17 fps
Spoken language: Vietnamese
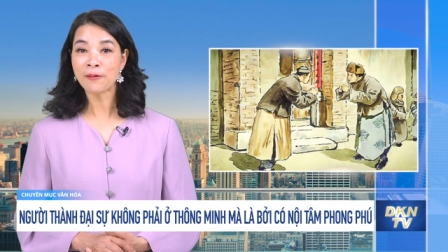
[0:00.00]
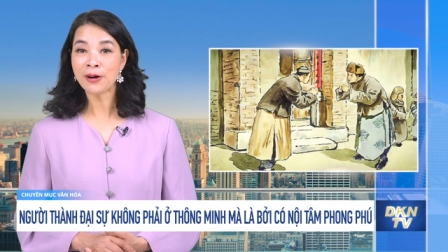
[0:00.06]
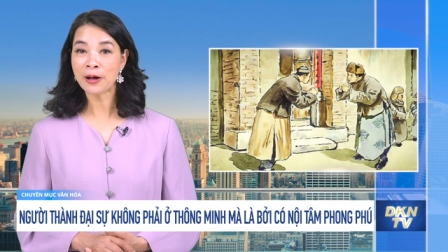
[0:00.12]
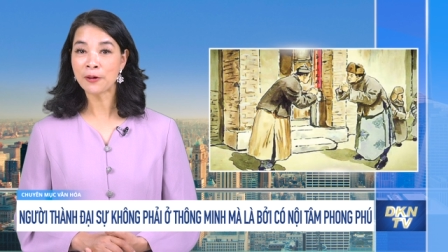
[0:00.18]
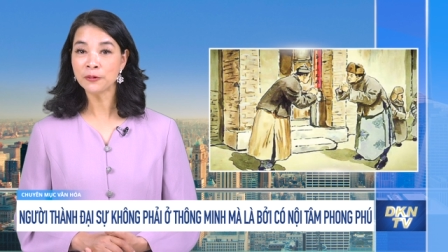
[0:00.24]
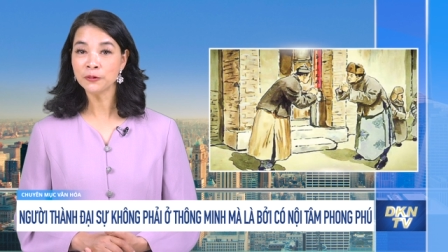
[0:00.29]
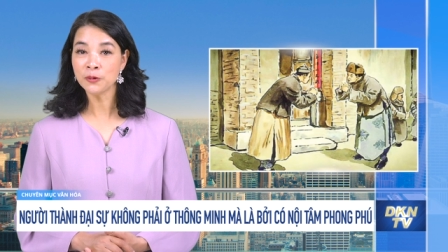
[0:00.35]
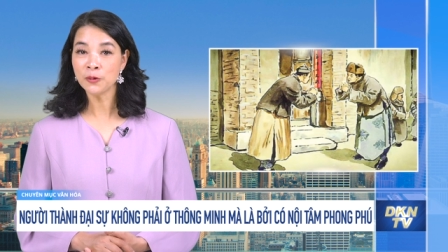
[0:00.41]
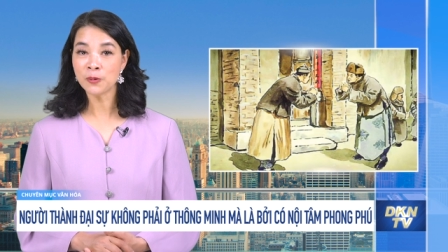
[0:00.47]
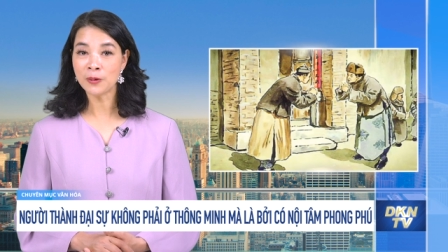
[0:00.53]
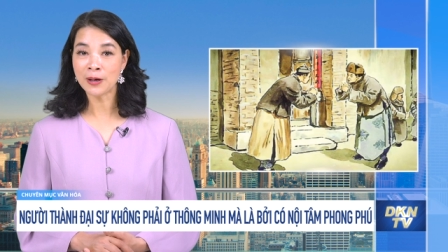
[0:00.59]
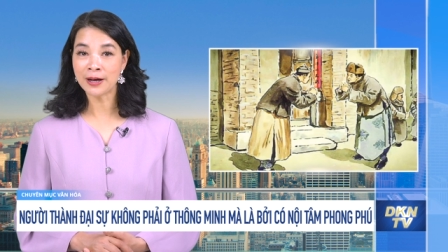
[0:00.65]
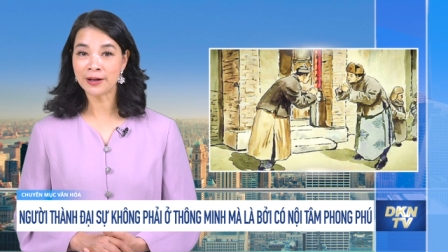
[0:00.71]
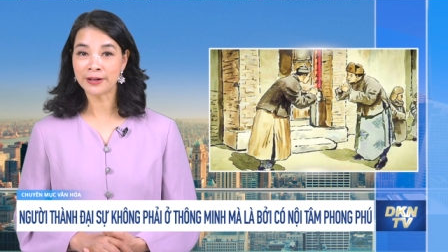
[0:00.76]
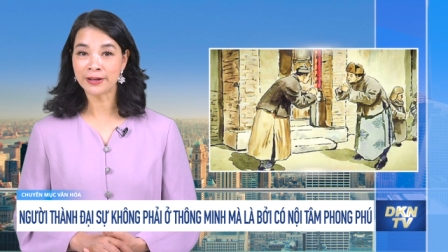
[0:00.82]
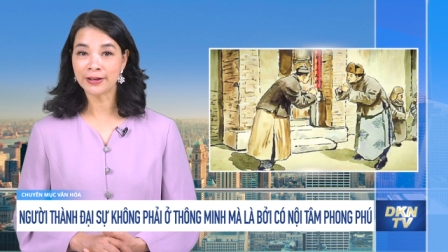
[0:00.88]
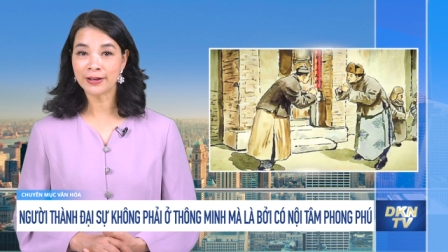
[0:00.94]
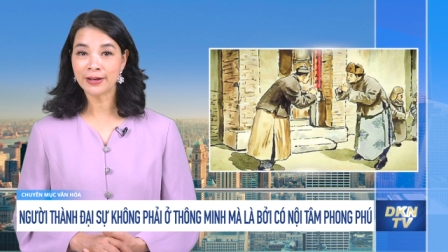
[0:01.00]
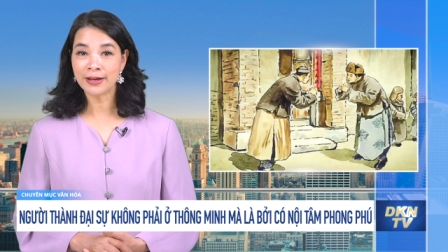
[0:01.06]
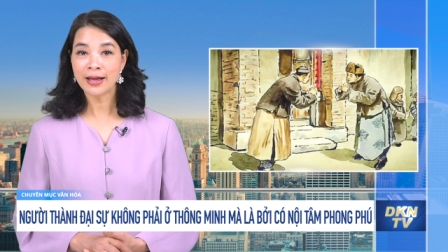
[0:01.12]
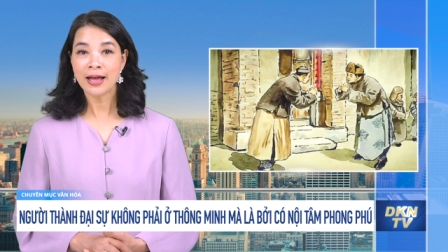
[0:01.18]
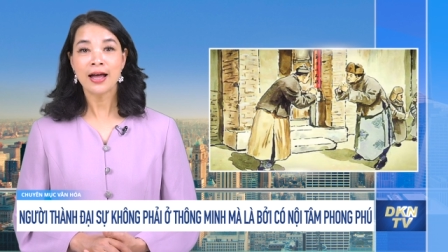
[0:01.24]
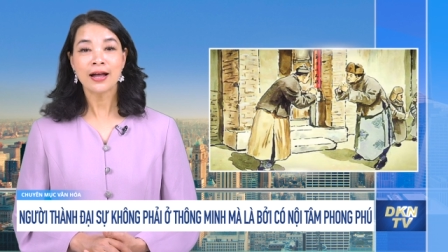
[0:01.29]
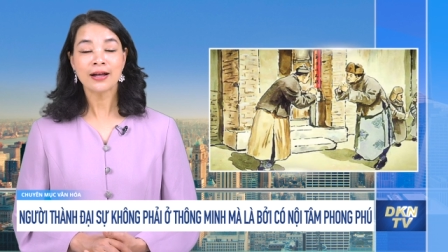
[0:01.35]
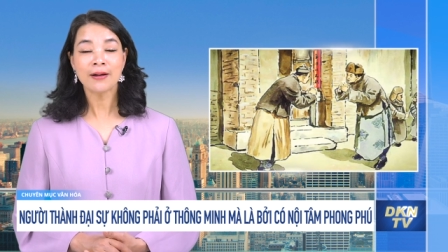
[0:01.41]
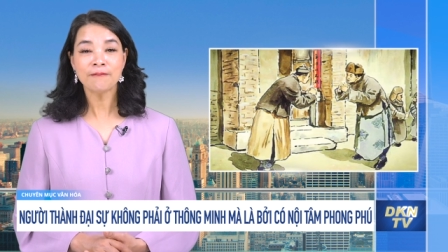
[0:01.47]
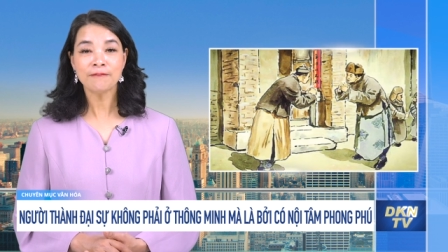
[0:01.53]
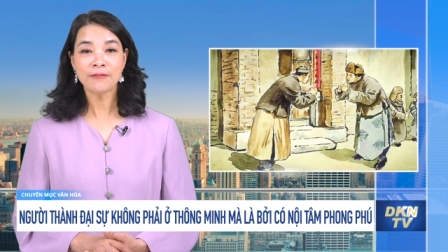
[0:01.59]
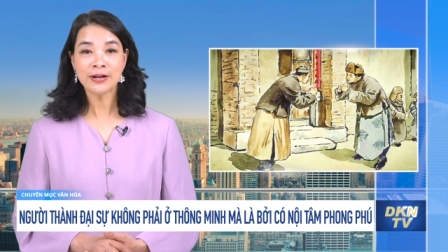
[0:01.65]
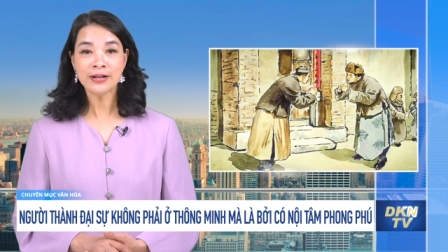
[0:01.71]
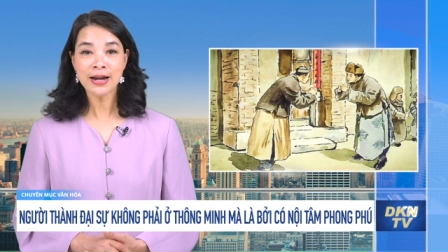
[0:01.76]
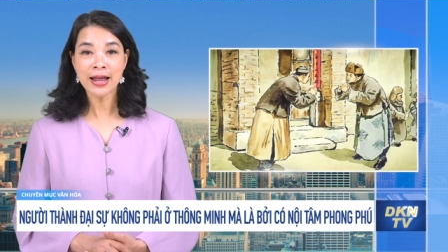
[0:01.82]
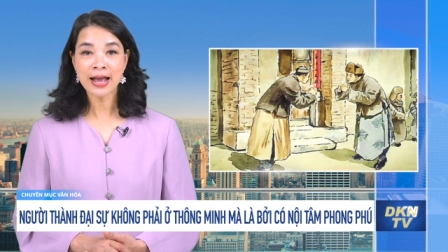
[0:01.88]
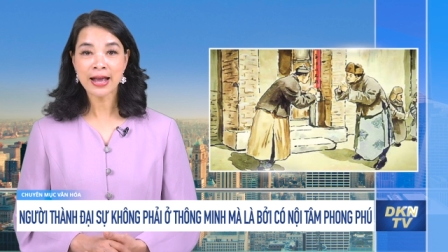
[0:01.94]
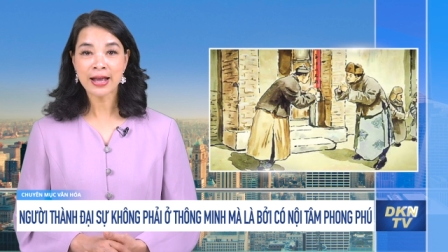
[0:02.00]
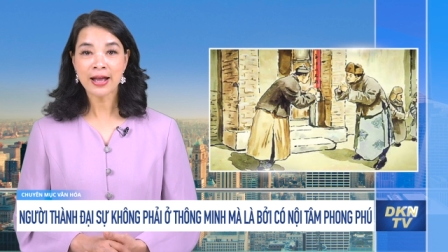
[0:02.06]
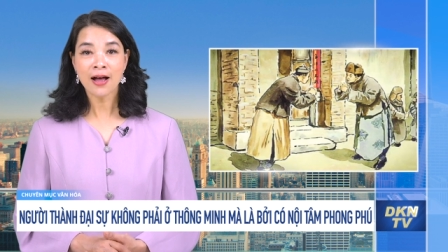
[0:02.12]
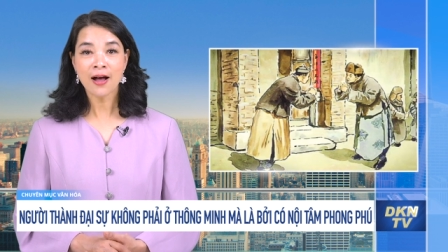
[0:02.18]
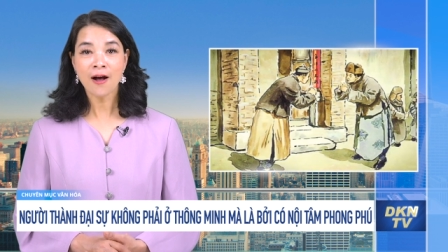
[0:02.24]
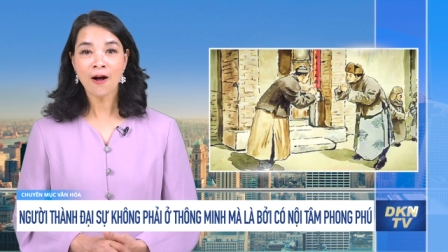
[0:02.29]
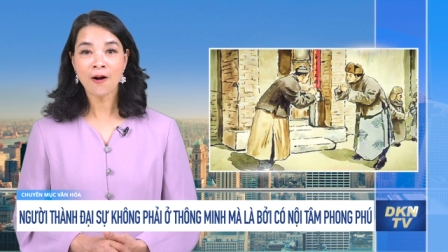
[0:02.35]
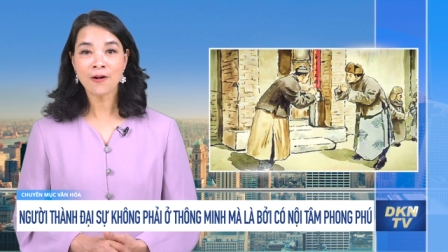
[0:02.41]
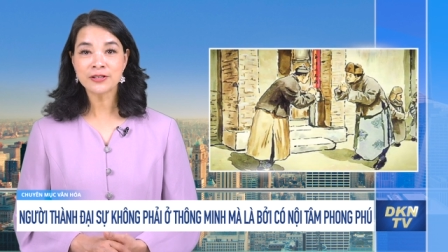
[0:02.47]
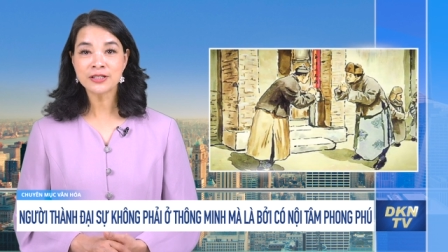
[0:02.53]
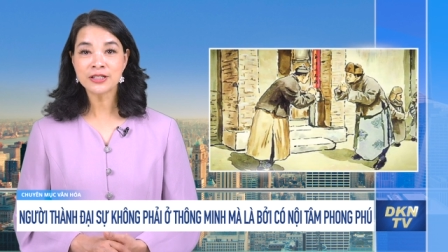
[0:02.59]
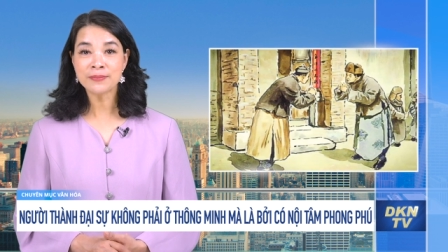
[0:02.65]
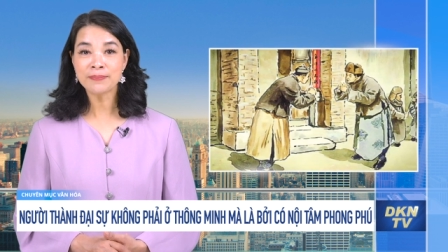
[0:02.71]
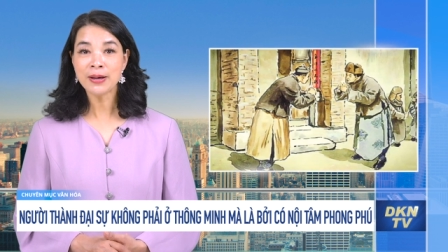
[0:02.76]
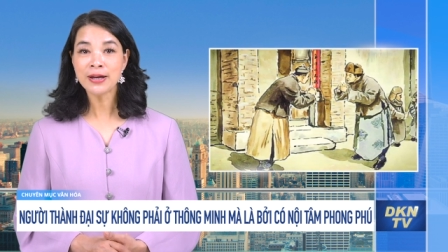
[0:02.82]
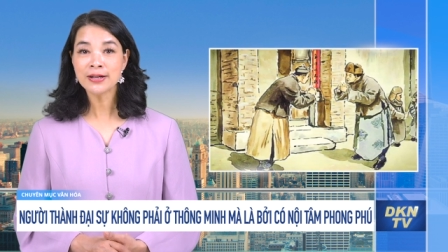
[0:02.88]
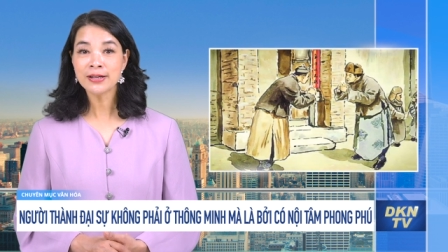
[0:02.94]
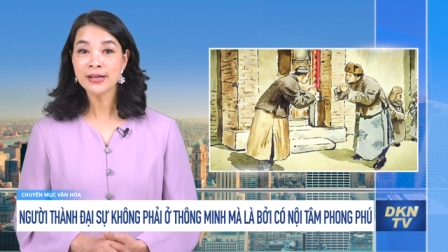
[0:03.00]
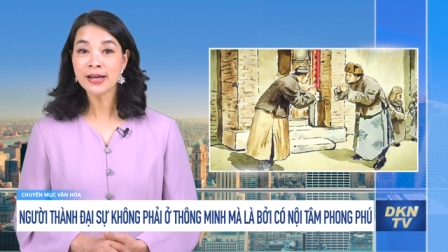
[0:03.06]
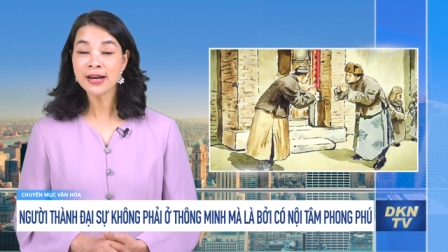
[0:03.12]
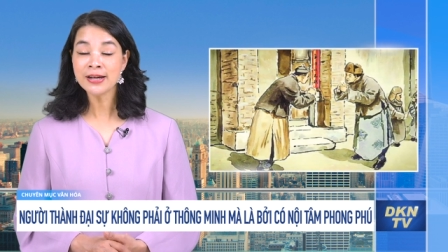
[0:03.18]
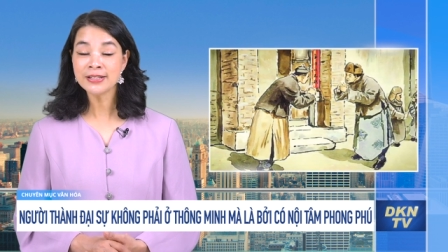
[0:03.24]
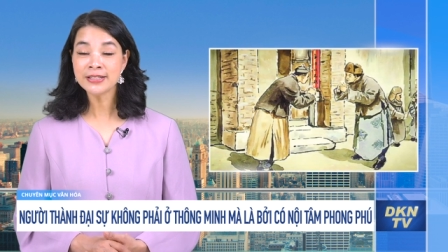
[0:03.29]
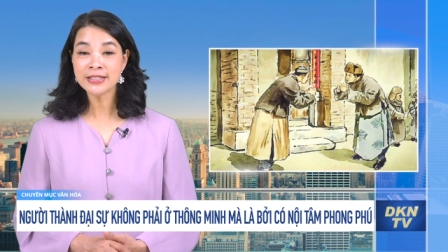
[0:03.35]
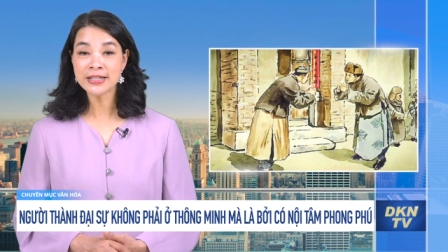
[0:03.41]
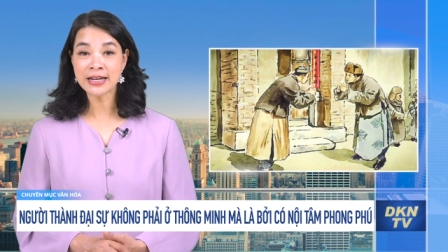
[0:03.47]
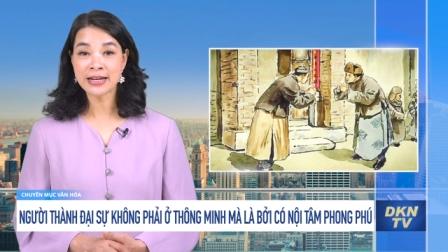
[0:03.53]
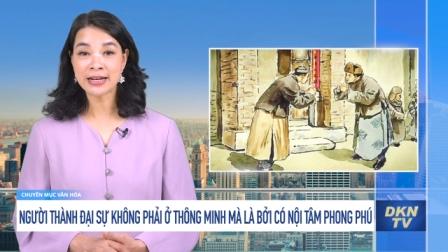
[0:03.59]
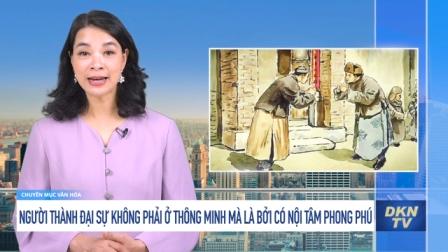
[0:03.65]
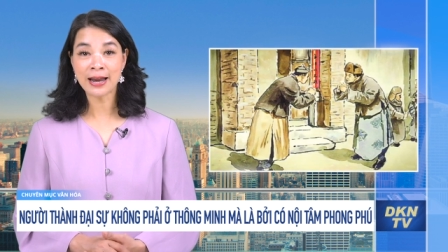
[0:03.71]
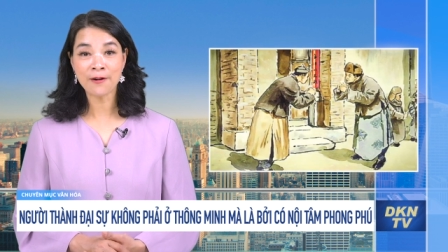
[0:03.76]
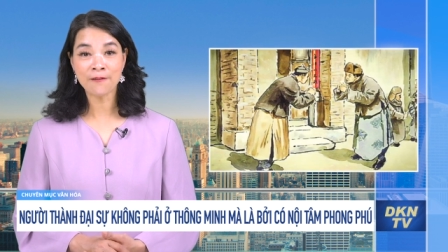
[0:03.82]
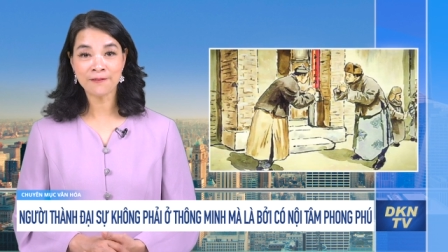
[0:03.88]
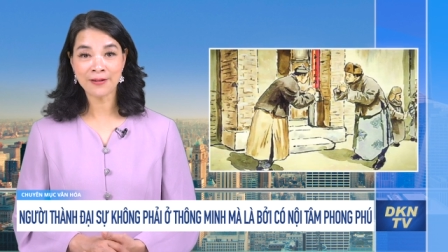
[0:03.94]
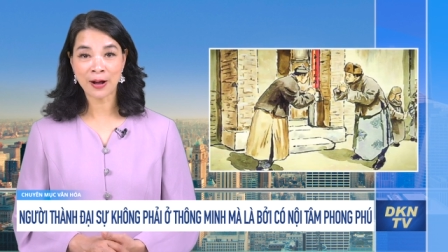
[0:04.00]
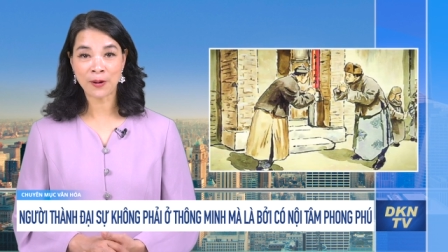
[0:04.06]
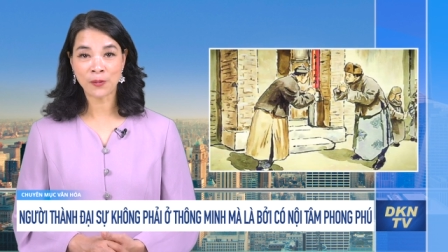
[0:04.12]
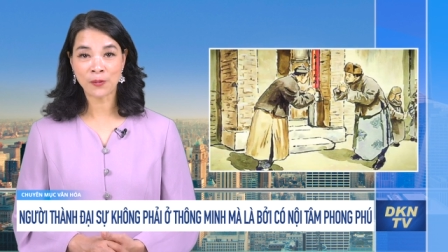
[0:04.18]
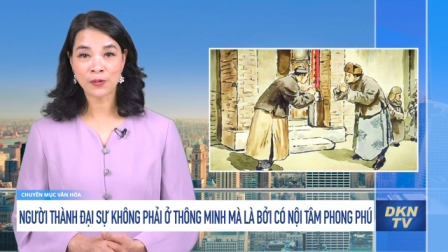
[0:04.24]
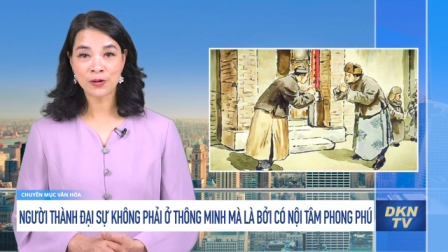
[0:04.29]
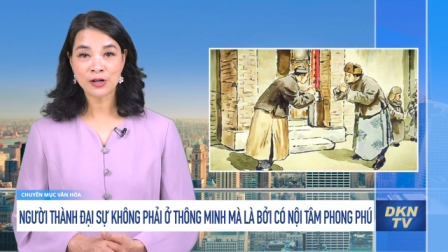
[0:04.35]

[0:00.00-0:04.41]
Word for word: léo thủ lợi. Gặp vấn đề họ chỉ biết kiên trì lao vào,